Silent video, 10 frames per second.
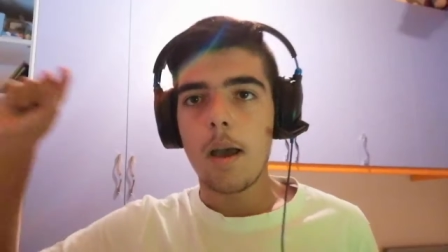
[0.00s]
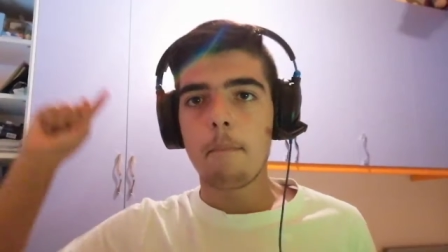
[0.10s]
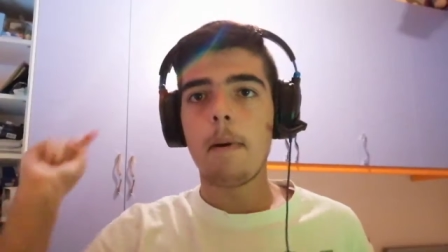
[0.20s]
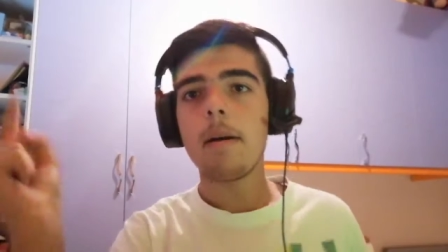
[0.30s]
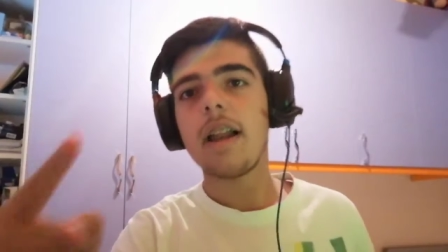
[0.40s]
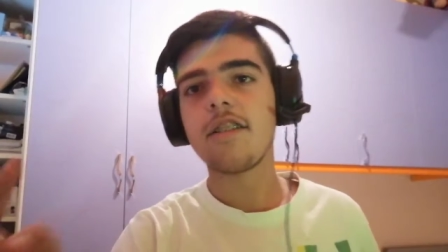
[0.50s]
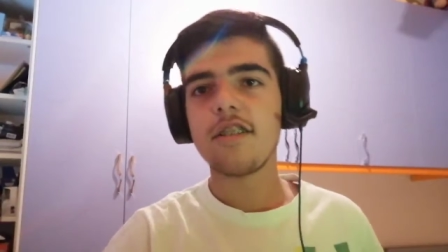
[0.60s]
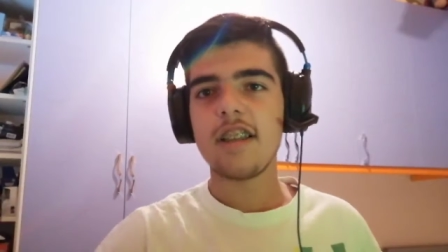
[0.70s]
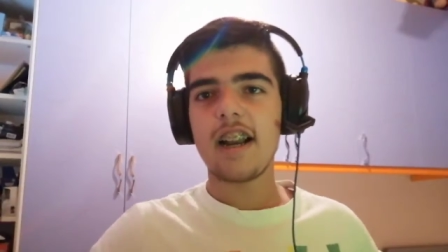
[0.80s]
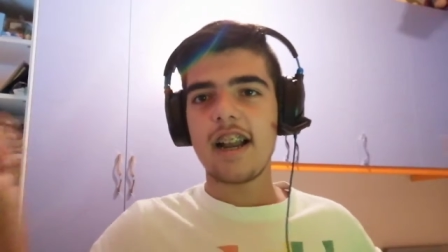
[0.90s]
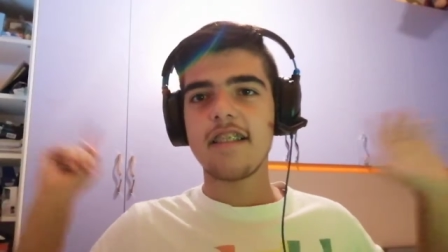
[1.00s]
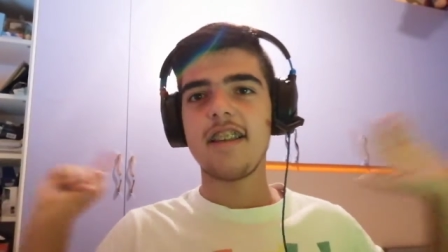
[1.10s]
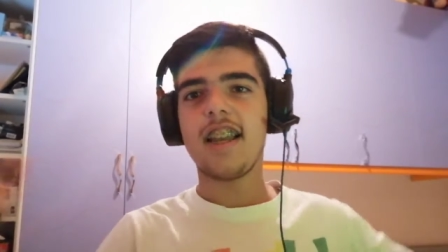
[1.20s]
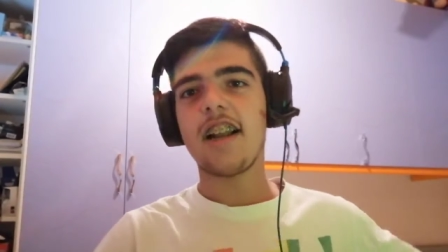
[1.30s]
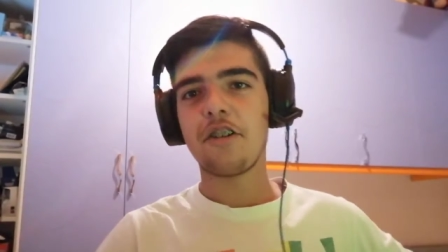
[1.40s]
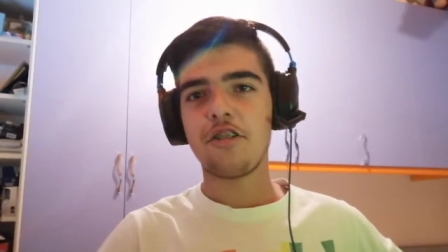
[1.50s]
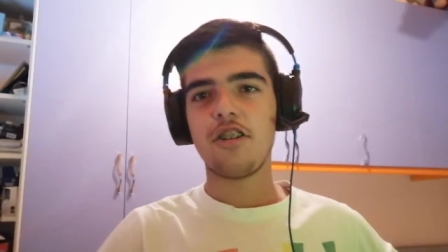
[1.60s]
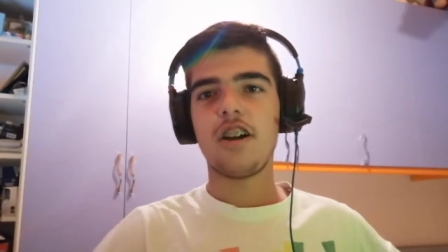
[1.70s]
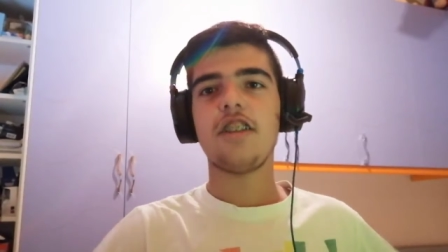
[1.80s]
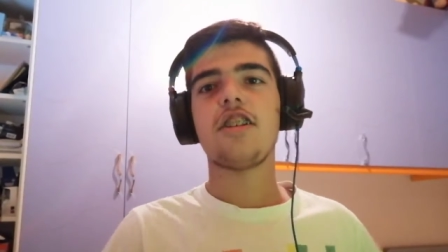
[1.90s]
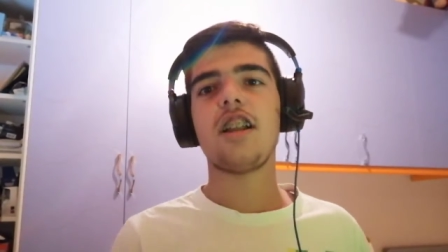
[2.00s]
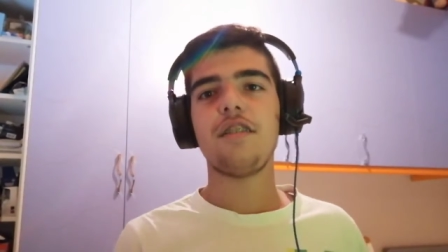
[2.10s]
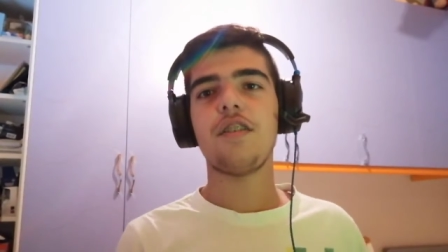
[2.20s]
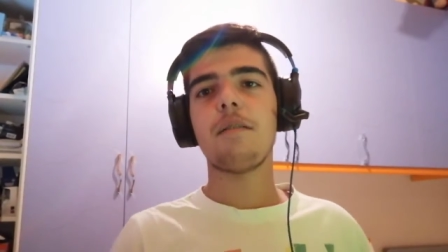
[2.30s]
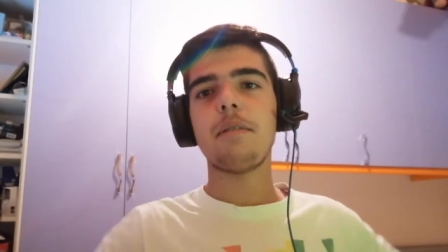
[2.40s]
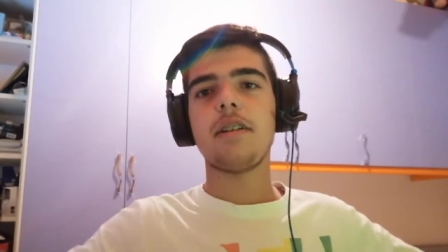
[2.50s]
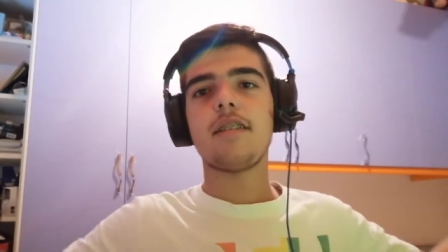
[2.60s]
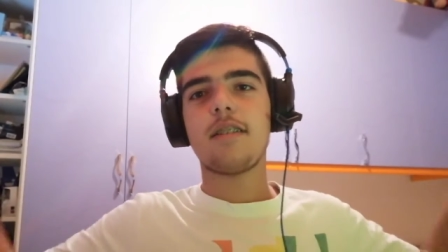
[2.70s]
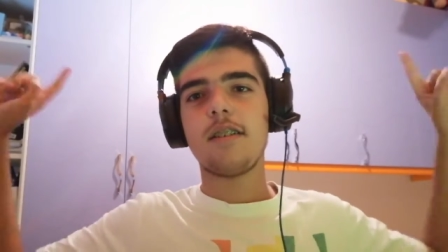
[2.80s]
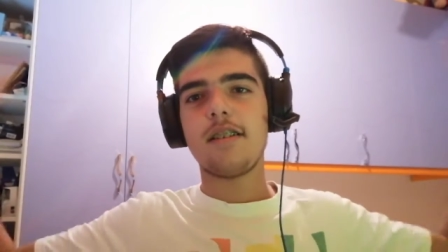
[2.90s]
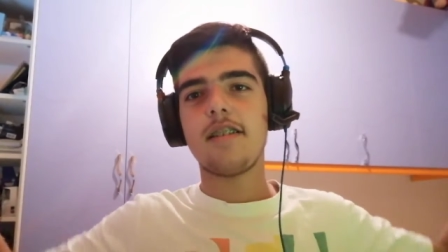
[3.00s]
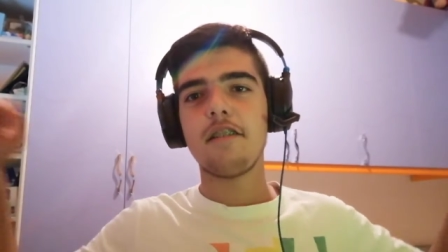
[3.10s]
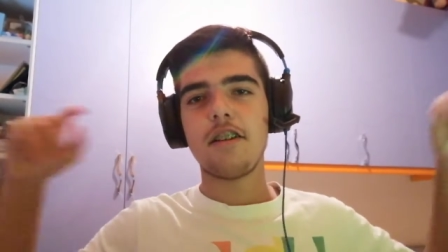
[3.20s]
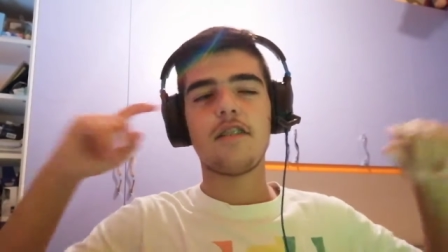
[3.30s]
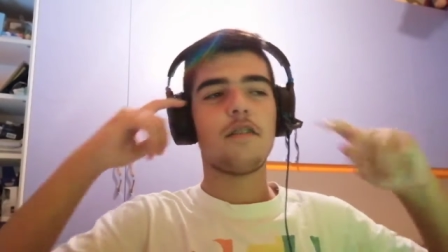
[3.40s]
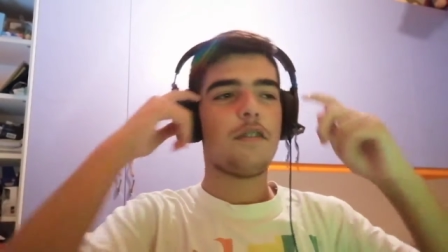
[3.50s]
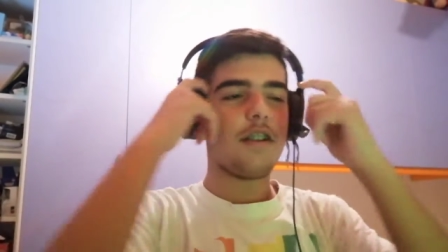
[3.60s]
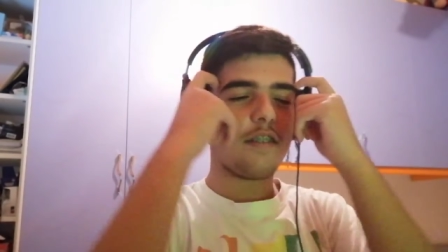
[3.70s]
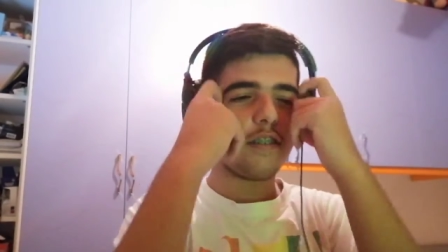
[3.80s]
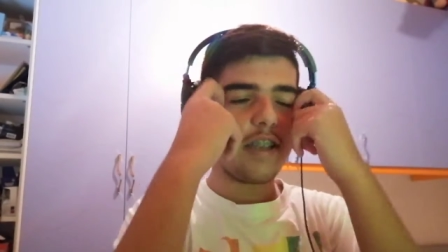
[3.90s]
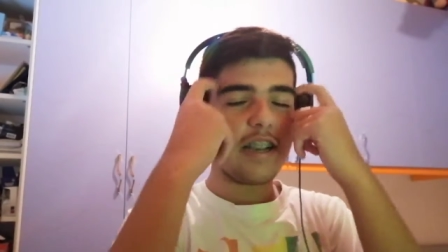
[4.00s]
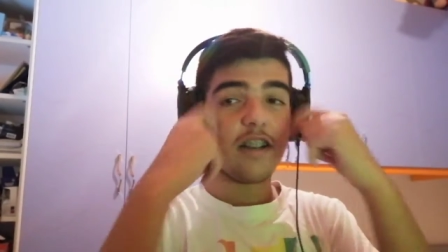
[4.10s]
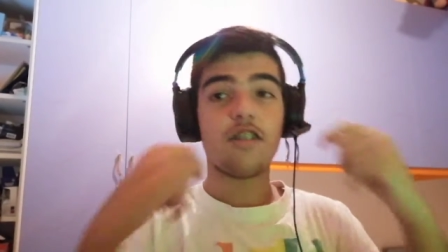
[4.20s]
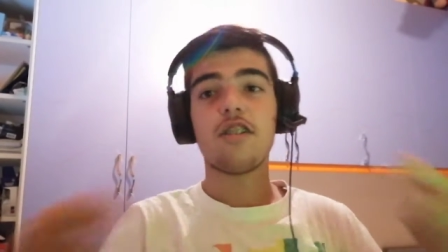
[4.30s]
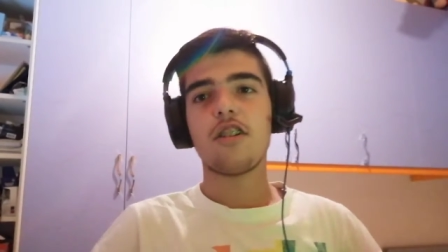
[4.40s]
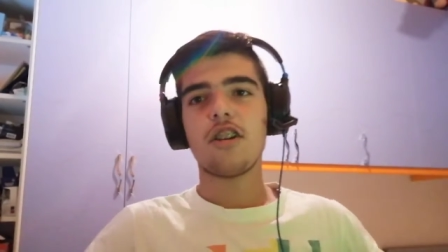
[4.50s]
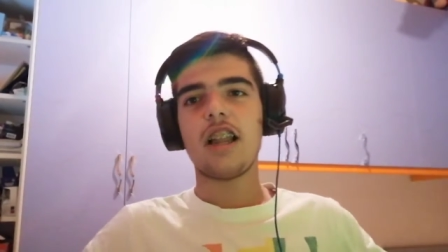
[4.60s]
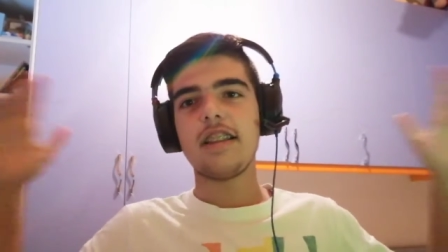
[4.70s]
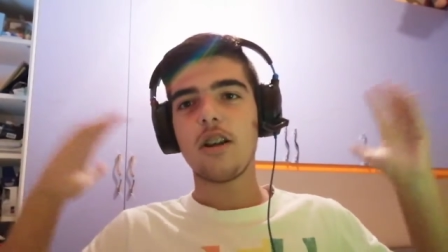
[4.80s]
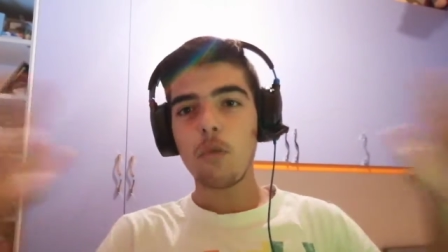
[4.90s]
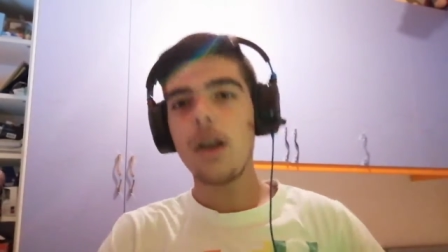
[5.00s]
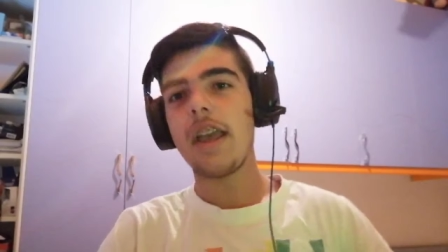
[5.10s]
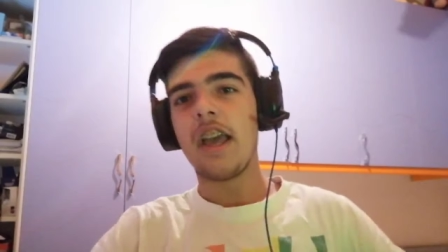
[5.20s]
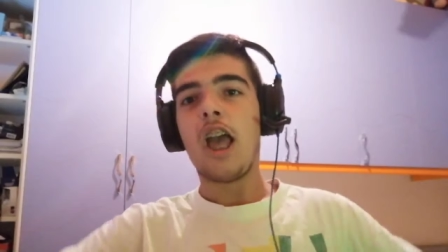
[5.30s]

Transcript: Ma bella a tutti ragazzi ed eccoci qua ritornati finalmente in questo video Sono Frezzo Segno siamo tornati qui